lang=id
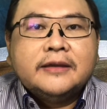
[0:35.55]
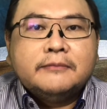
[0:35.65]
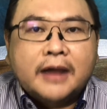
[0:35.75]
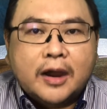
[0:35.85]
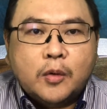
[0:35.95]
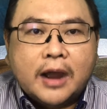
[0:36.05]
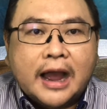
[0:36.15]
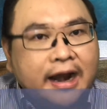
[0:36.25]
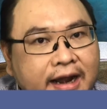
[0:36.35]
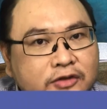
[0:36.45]
bahwa
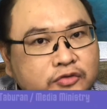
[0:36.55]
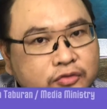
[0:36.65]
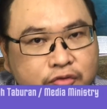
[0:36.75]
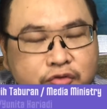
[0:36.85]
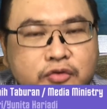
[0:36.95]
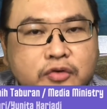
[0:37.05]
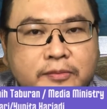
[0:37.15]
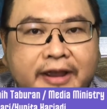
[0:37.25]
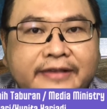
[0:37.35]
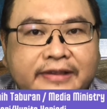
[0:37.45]
Allah sungguh-sungguh
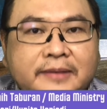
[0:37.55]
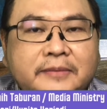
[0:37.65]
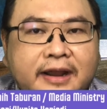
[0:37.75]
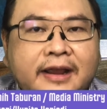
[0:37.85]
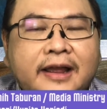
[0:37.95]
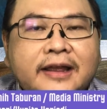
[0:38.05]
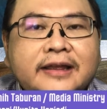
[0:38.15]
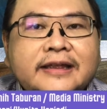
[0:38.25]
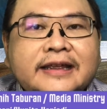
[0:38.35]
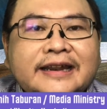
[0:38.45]
mengasihi mereka
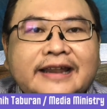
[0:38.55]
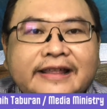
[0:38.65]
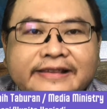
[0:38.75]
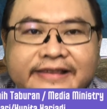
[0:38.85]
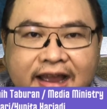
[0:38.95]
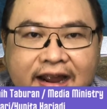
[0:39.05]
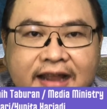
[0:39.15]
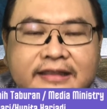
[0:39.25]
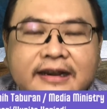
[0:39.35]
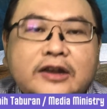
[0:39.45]
dan sangat
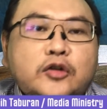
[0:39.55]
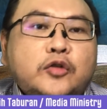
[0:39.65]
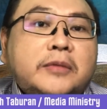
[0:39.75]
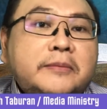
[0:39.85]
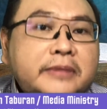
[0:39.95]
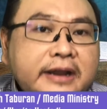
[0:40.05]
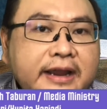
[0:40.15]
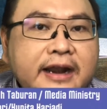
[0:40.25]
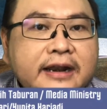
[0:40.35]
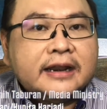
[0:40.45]
rindu memberikan